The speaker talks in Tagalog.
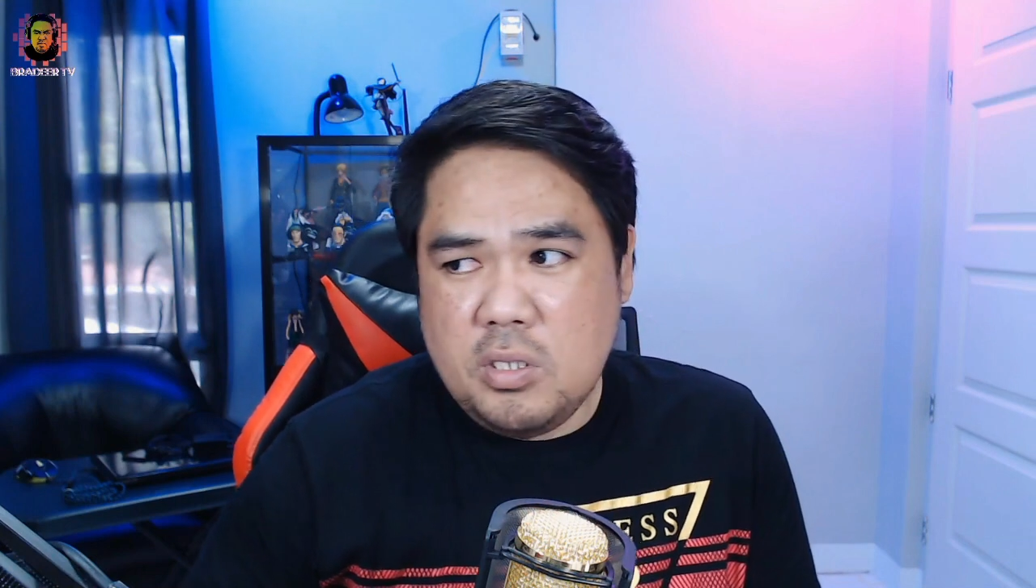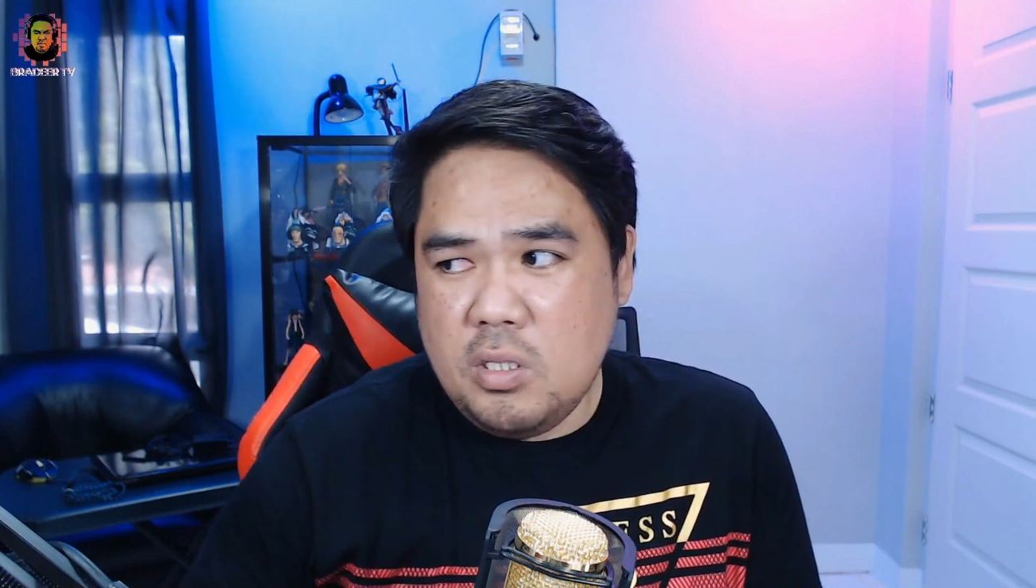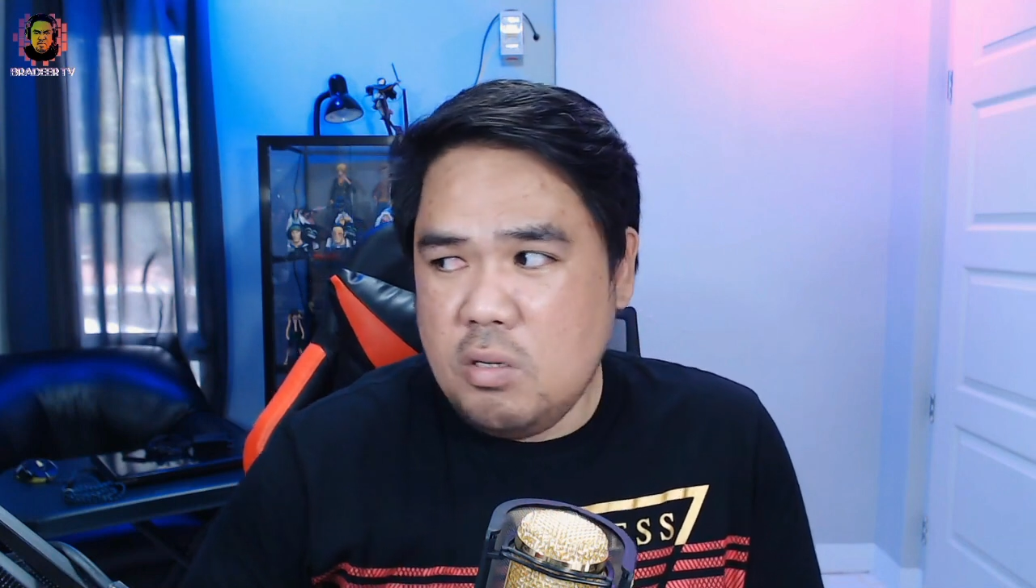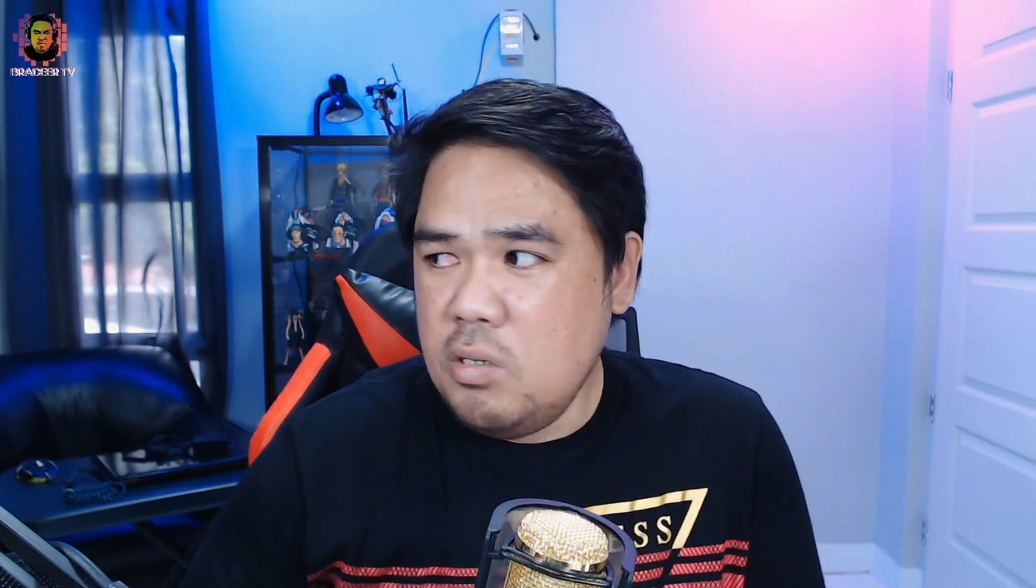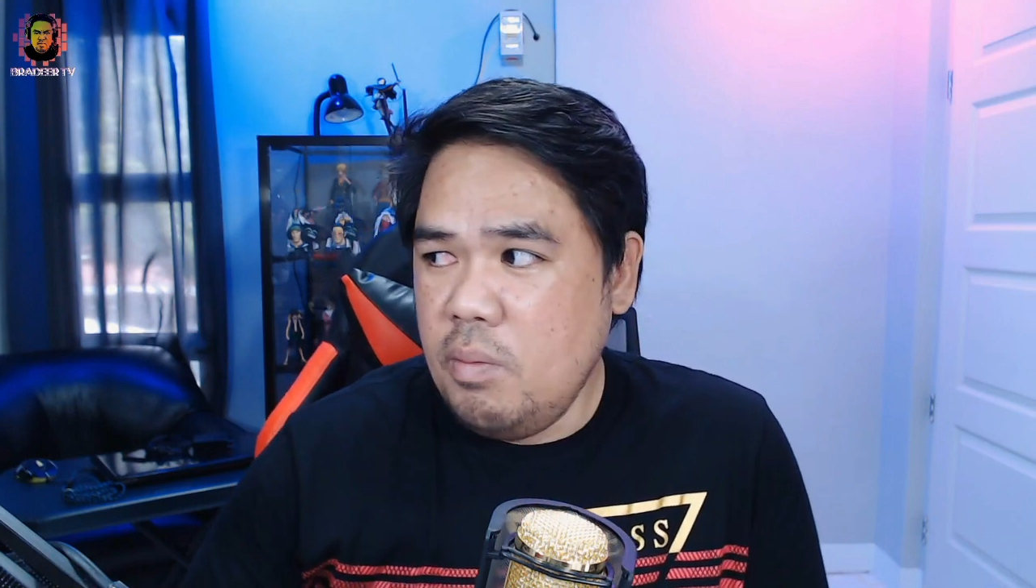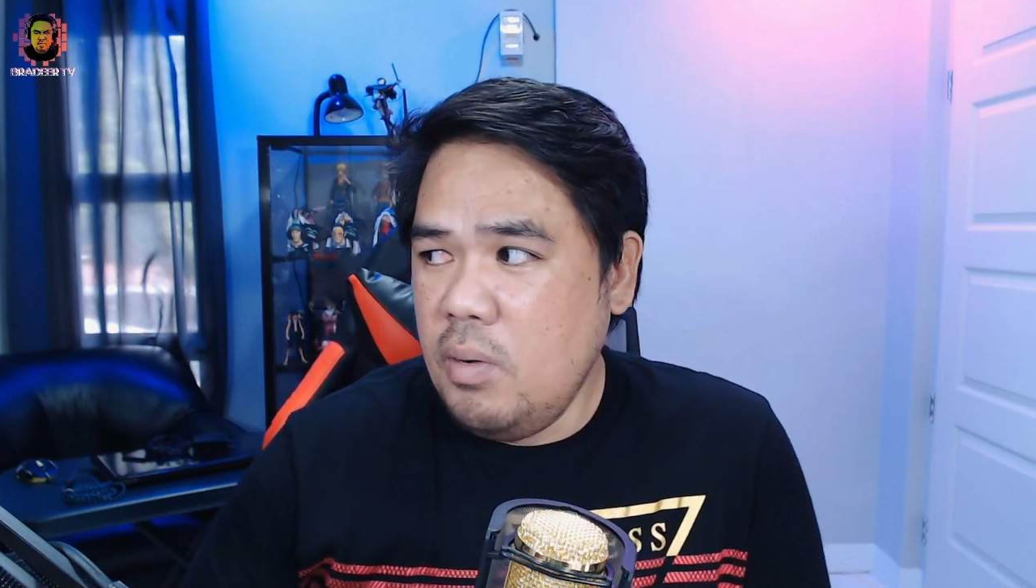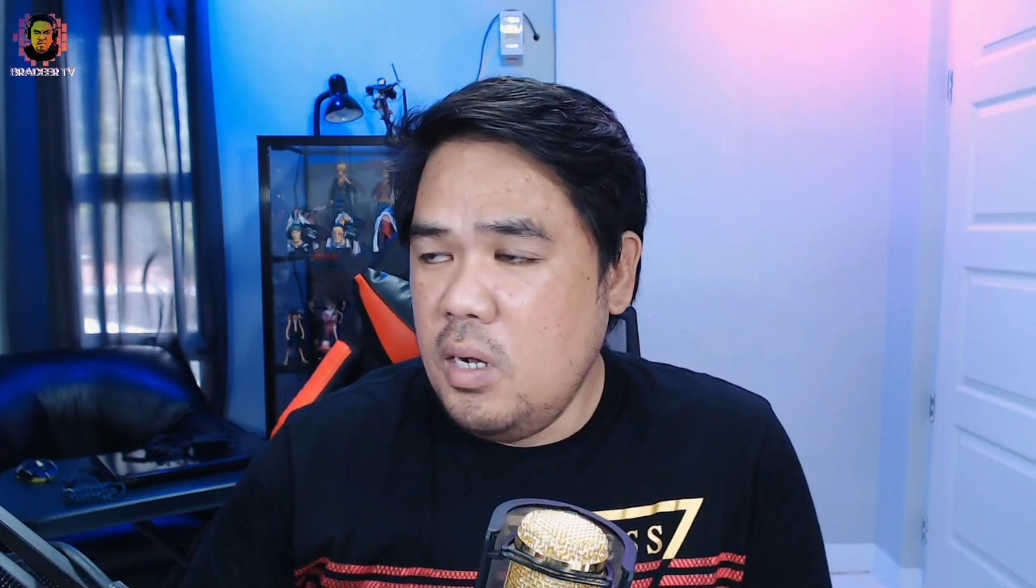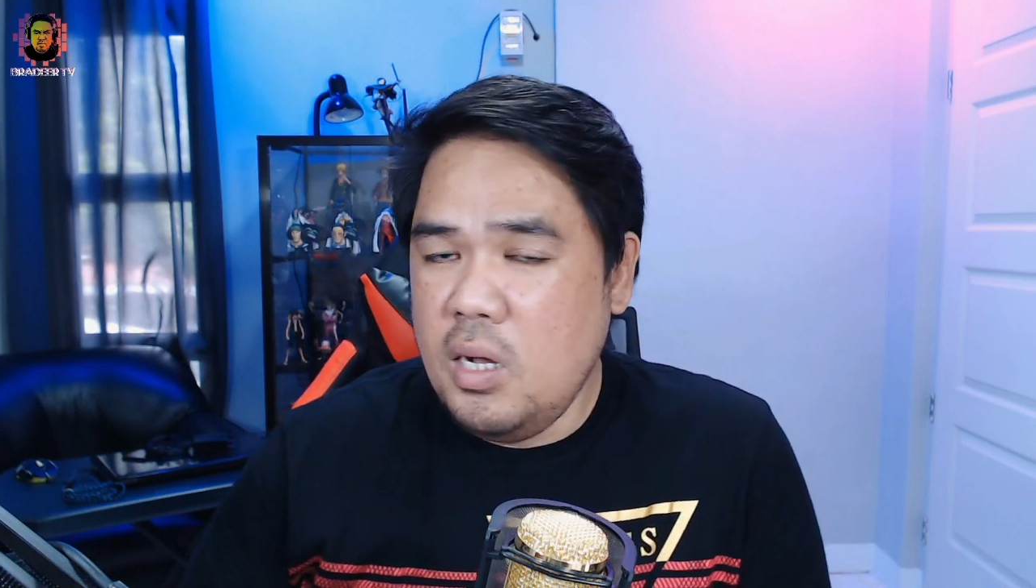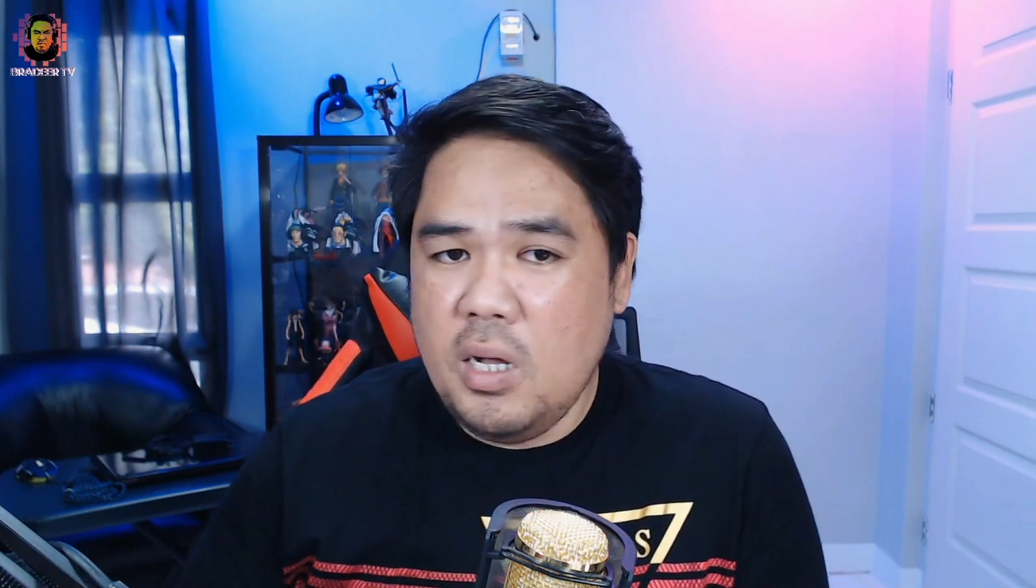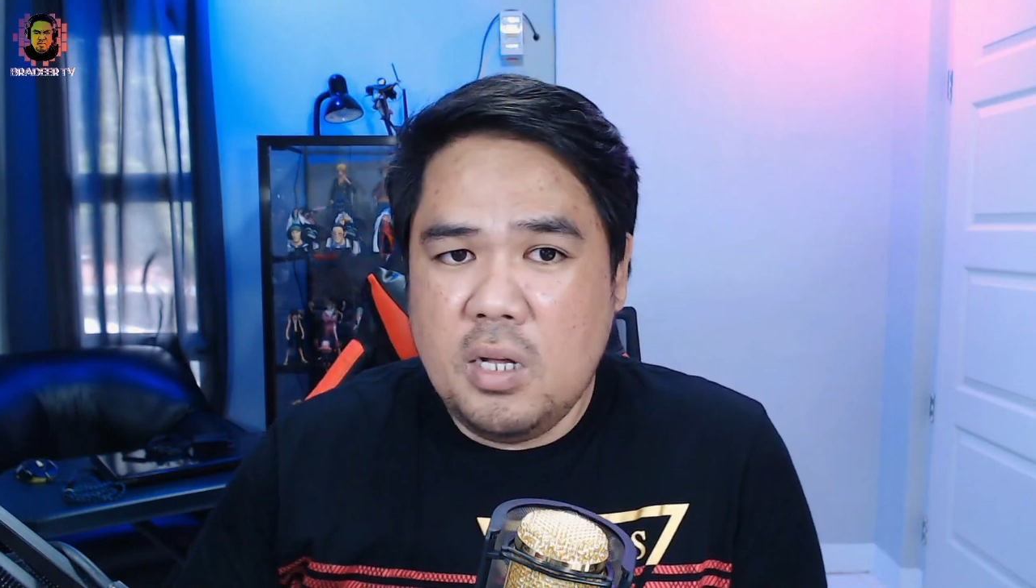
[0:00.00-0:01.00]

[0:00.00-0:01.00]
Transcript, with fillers: din ako ng mga